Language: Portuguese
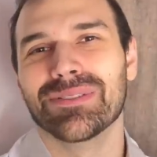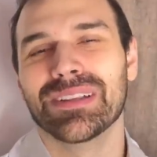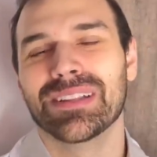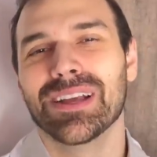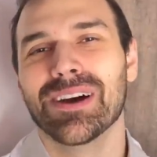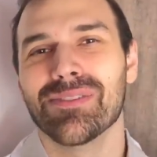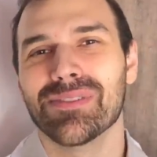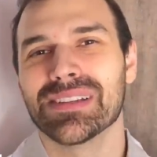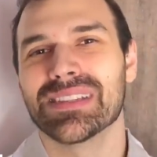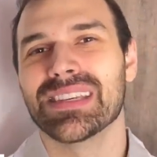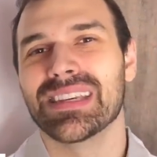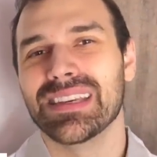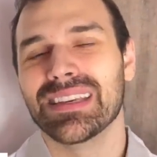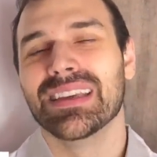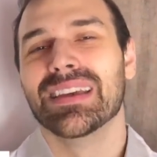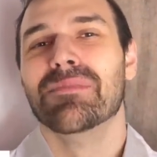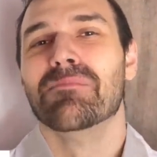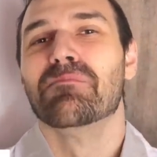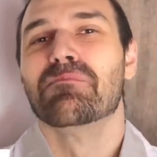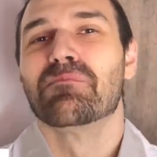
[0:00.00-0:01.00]
Então, assim,
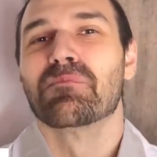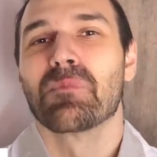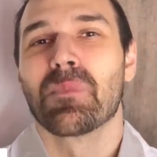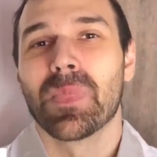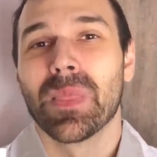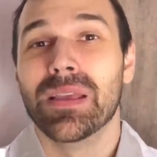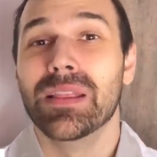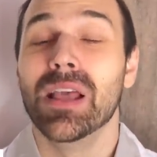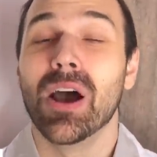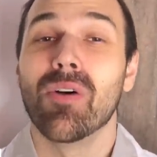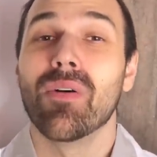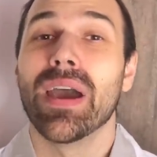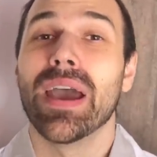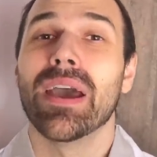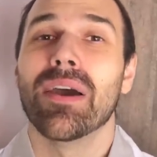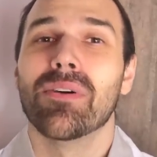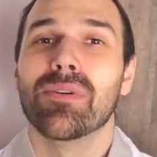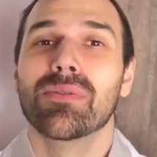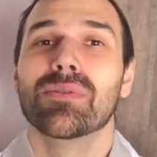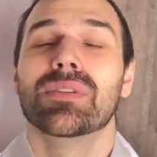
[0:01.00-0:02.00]
não
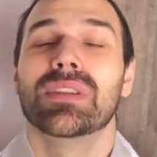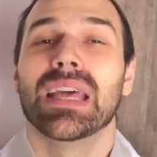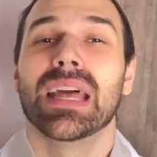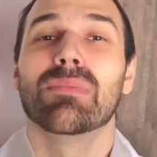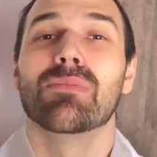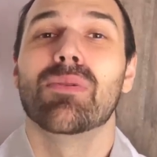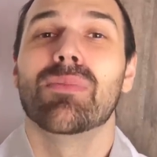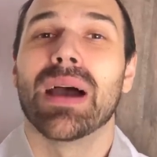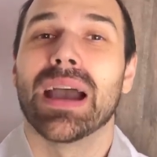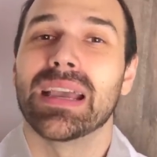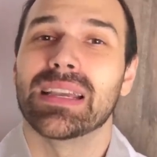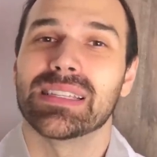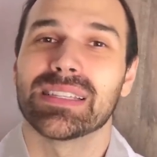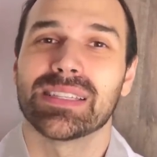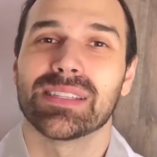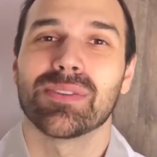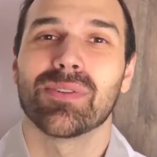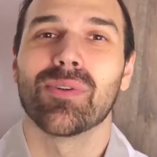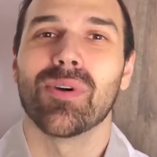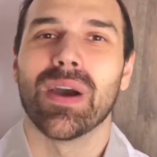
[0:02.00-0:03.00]
é o termo
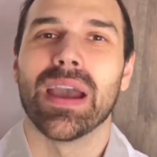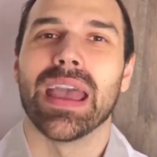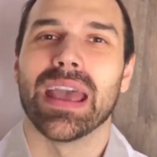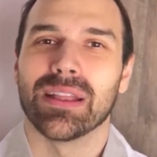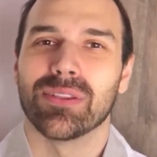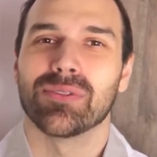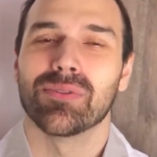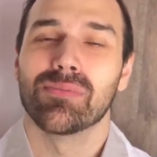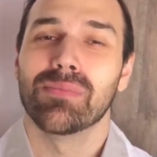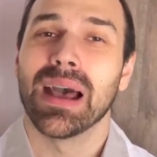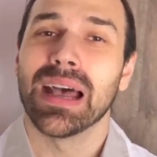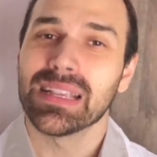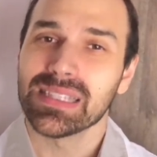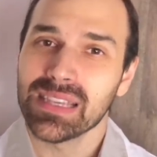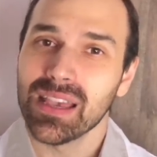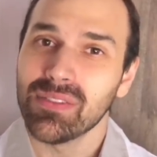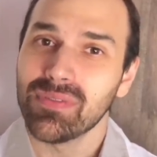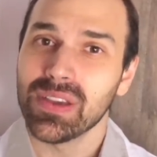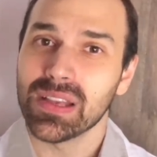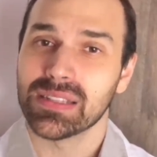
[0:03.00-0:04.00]
mais correto, mas
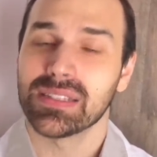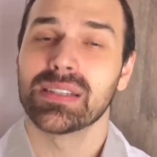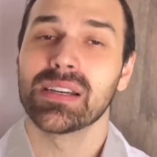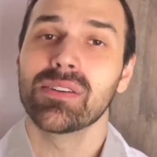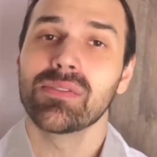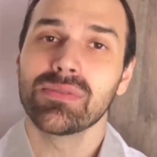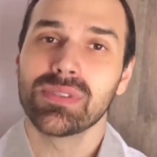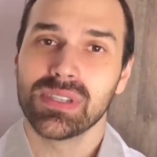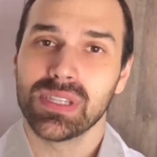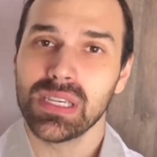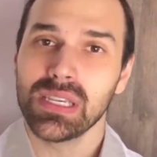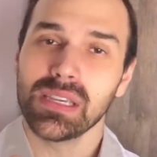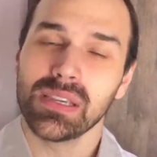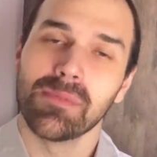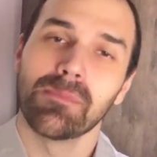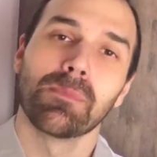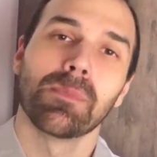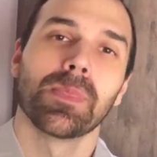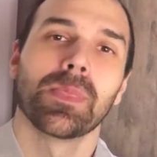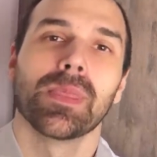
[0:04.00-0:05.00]
reversão sim
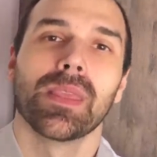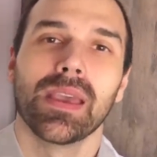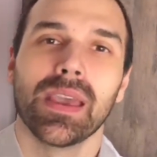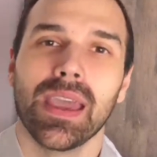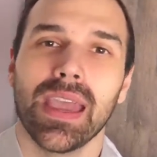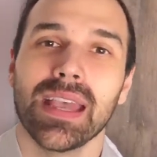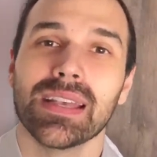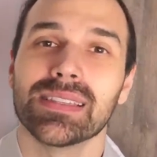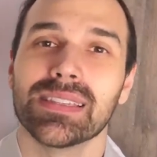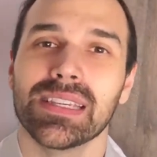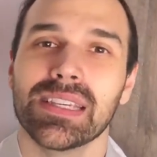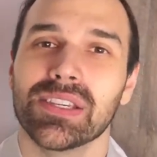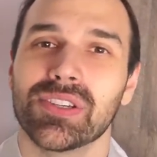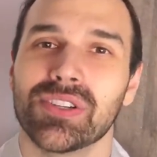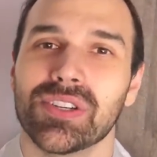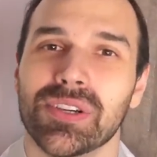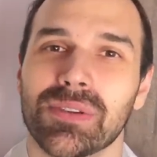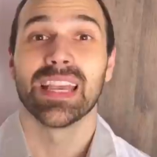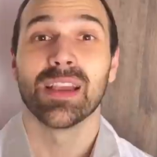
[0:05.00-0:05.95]
existe.